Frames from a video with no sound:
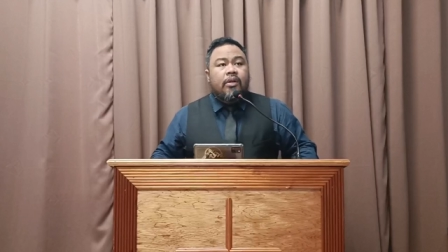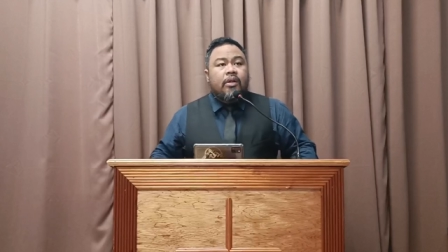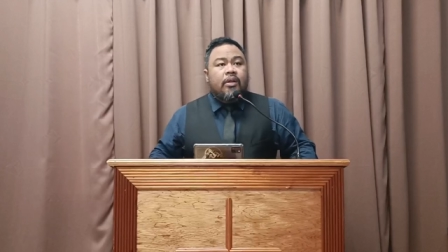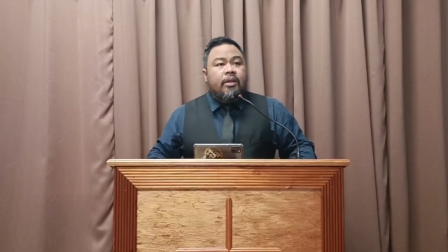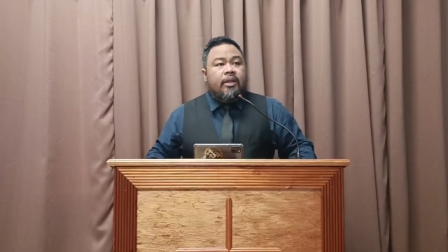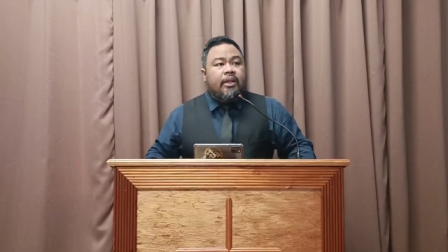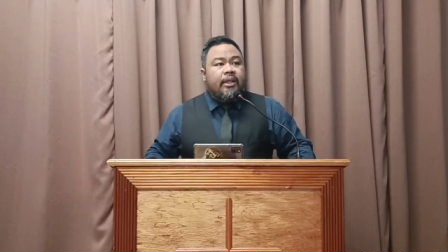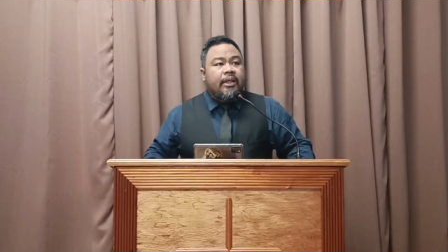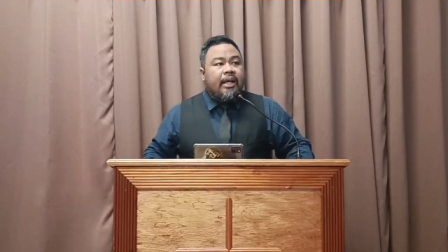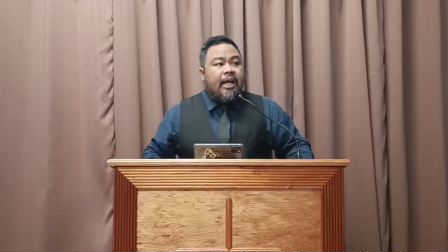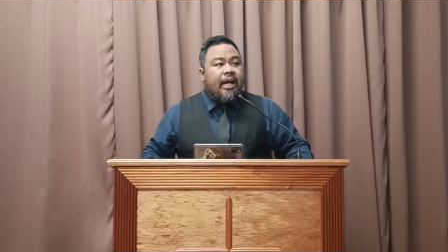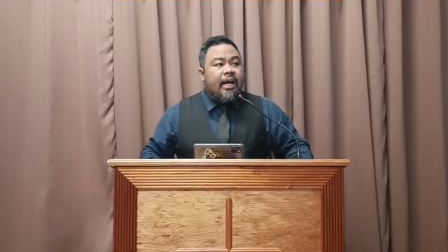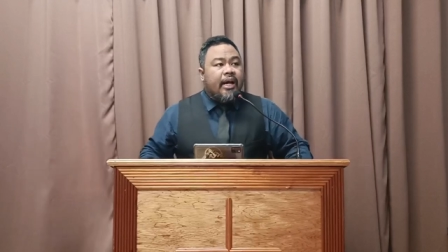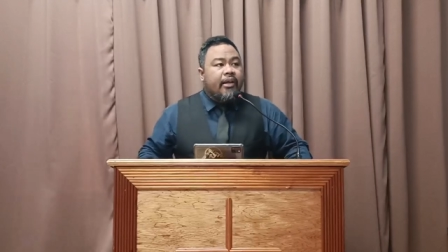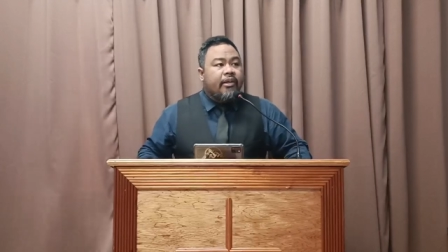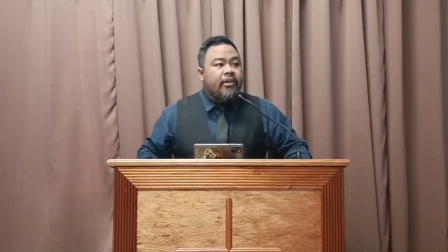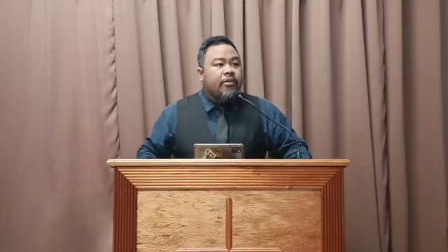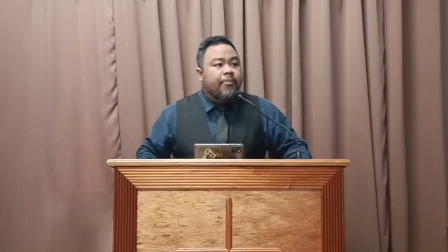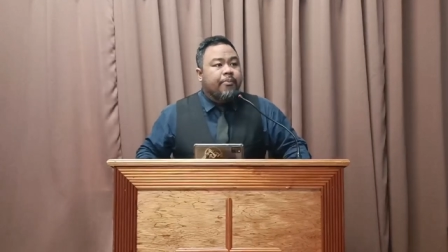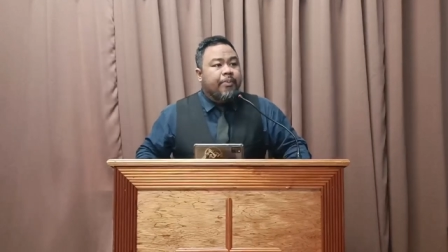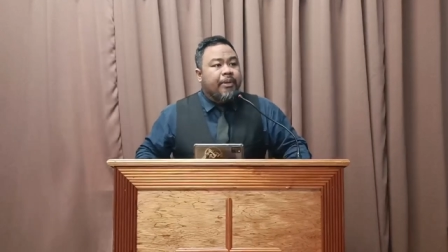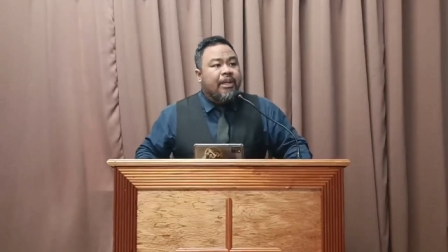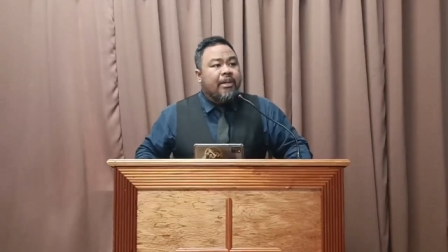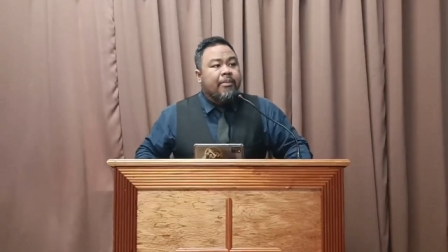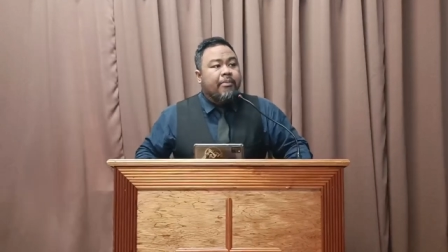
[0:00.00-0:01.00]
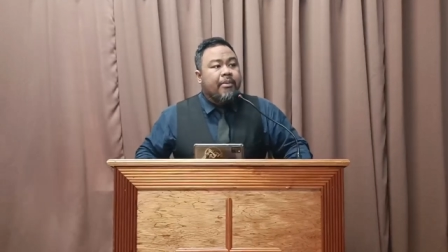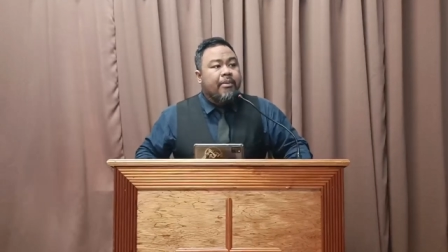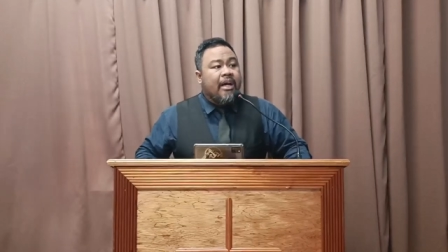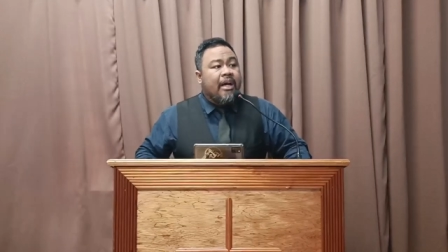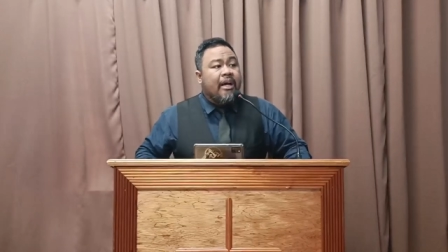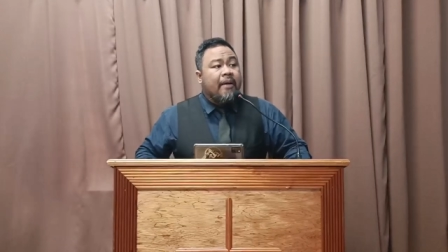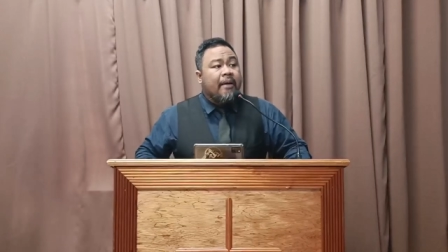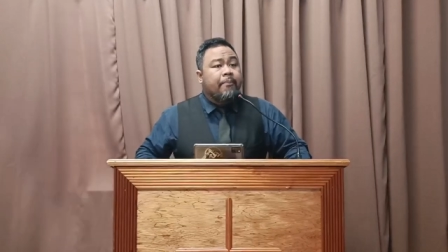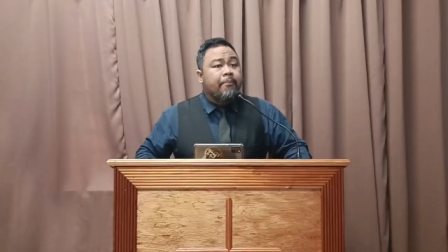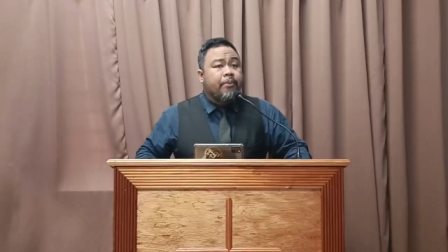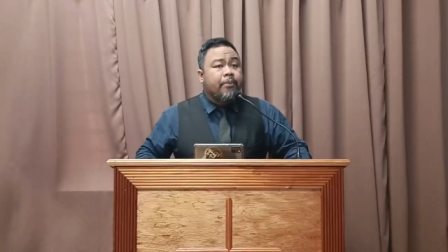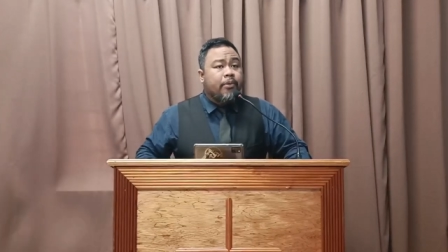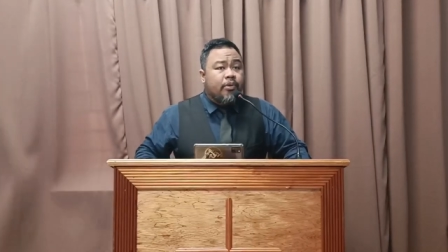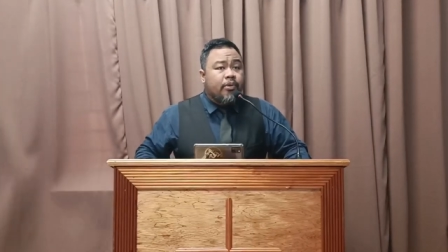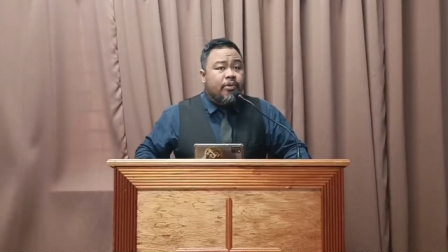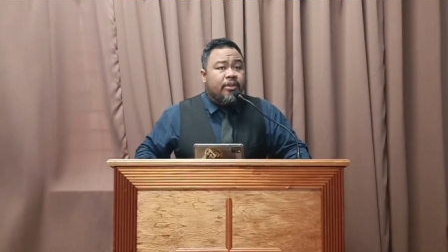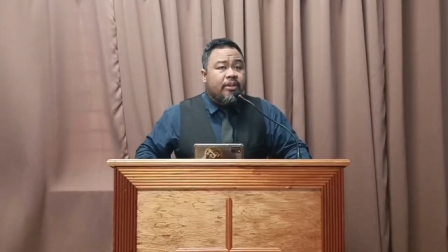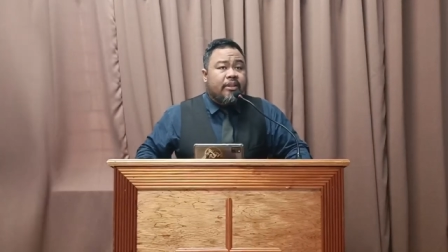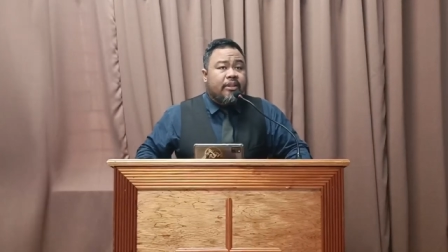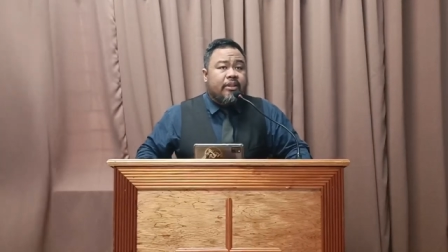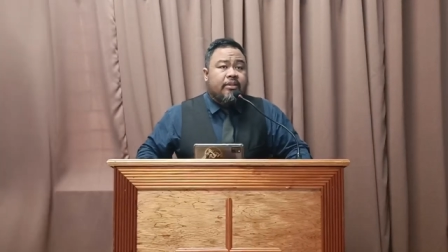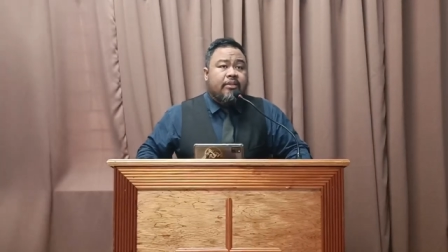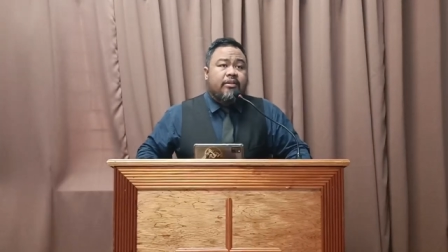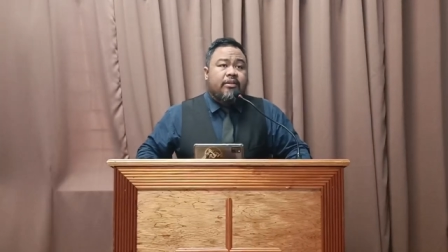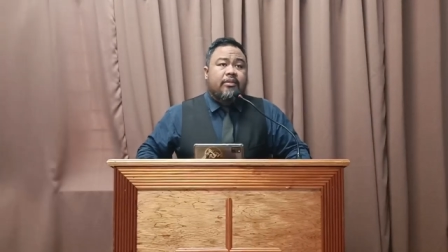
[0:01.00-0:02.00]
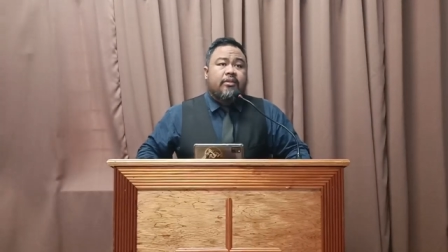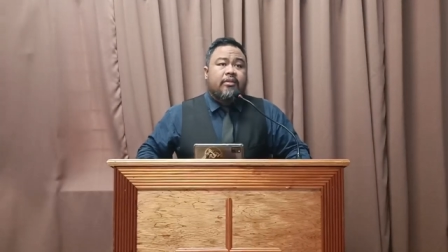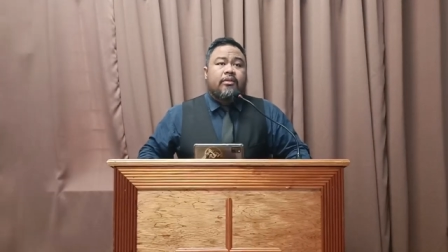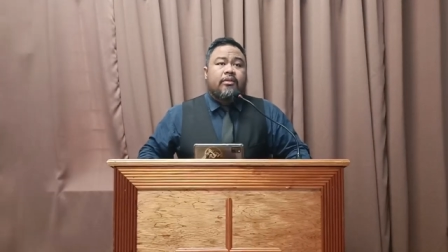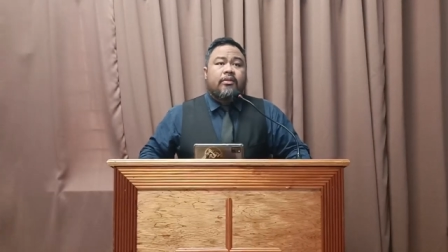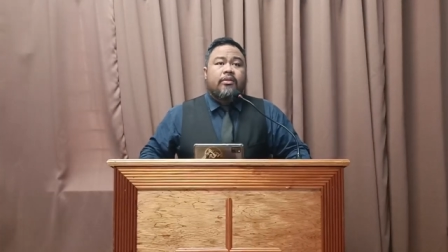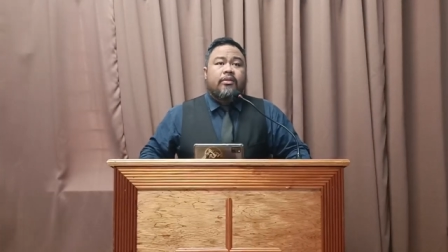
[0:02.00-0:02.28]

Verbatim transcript: nagkakaroon pa ng mga abuses,